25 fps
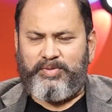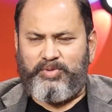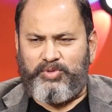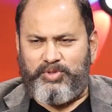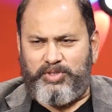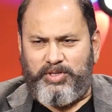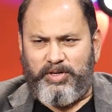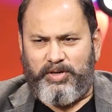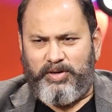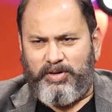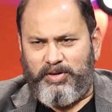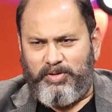
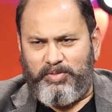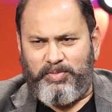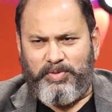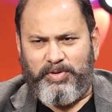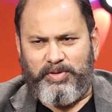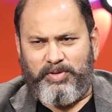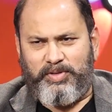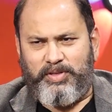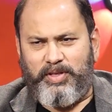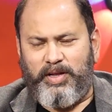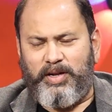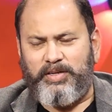ఉషా గారు
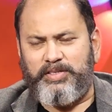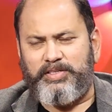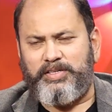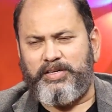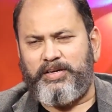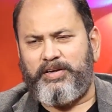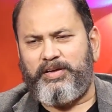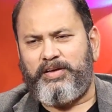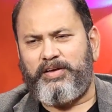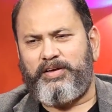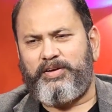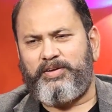మీరు తెలిసి
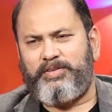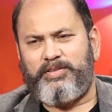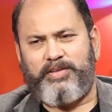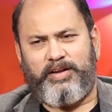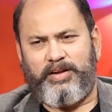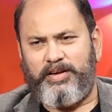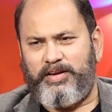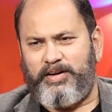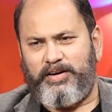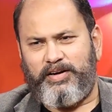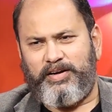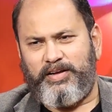అడిగారో
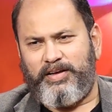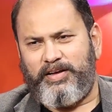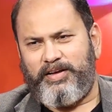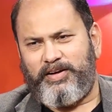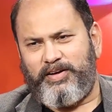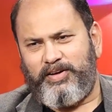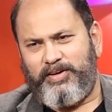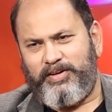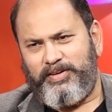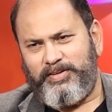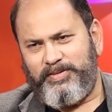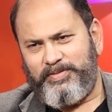తెలియక
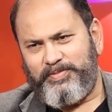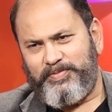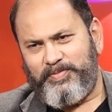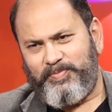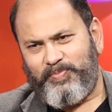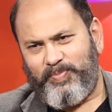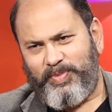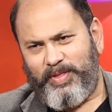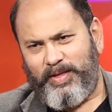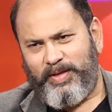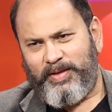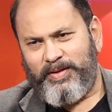అడిగారు కానీ
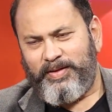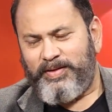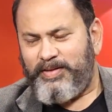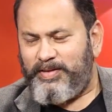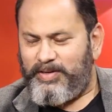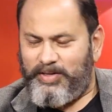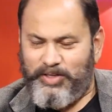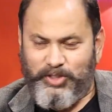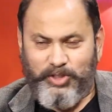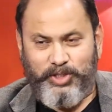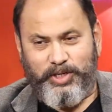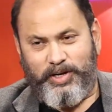
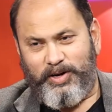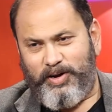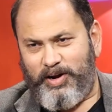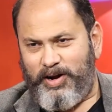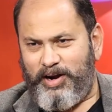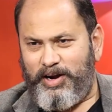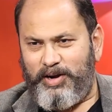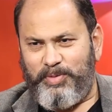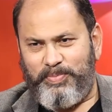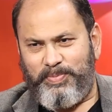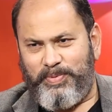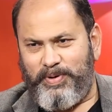నిజంగా
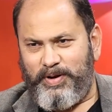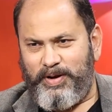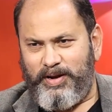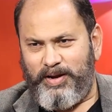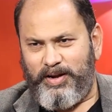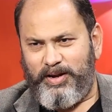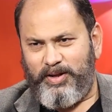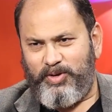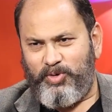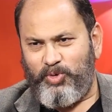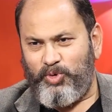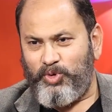
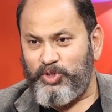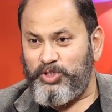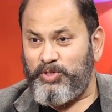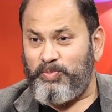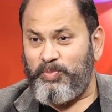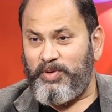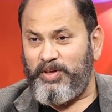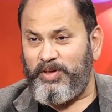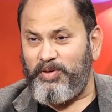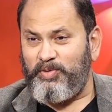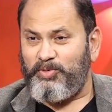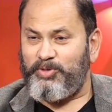ఆడపిల్లల
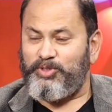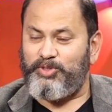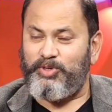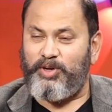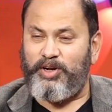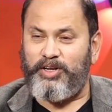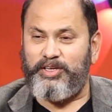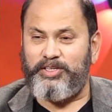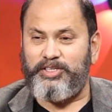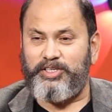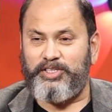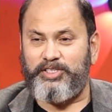కోసమే
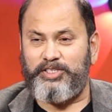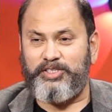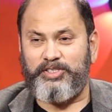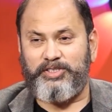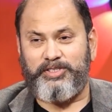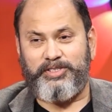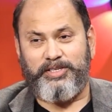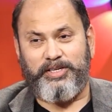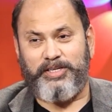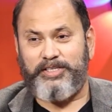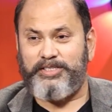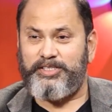
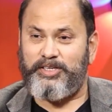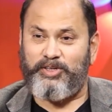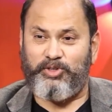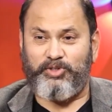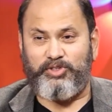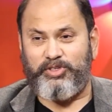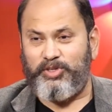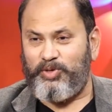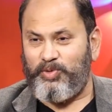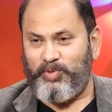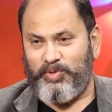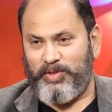విజువలైజేషన్ చేయాల్సిన
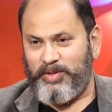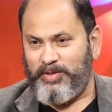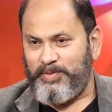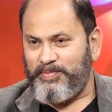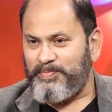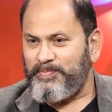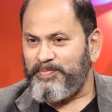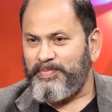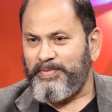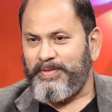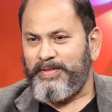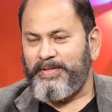అవసరం ఉంది
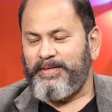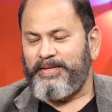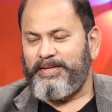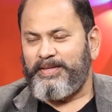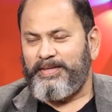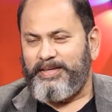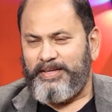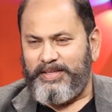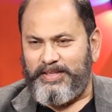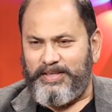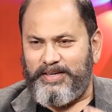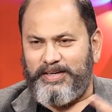
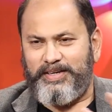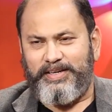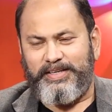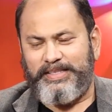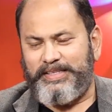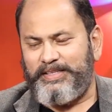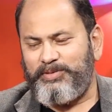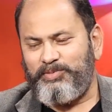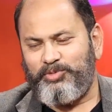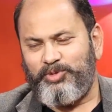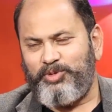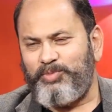ఎందుకంటే
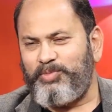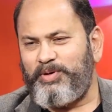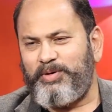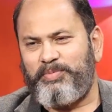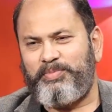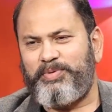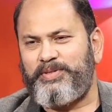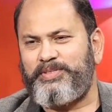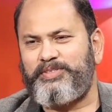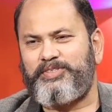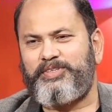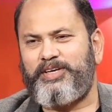ఇంతకుముందు
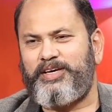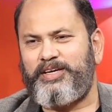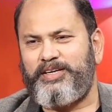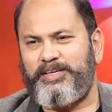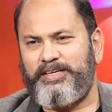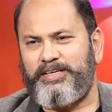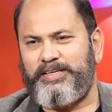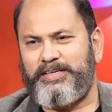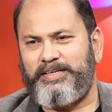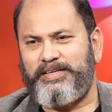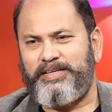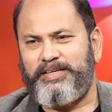మనం
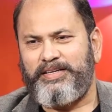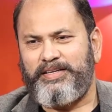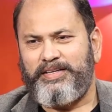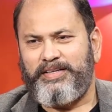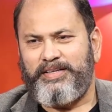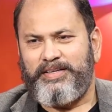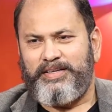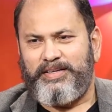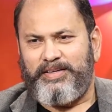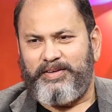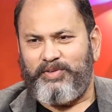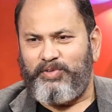ప్రతిసారి
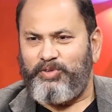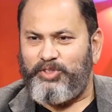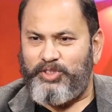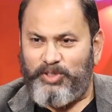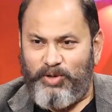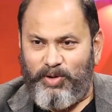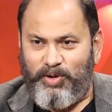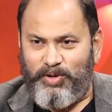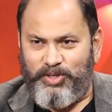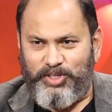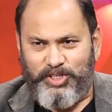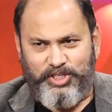
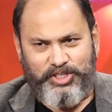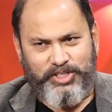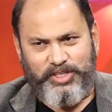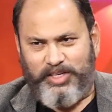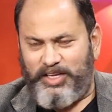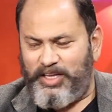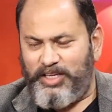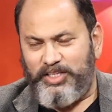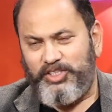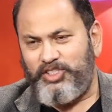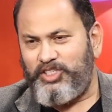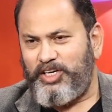
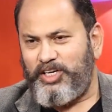విజువలైజేషన్ ఇన్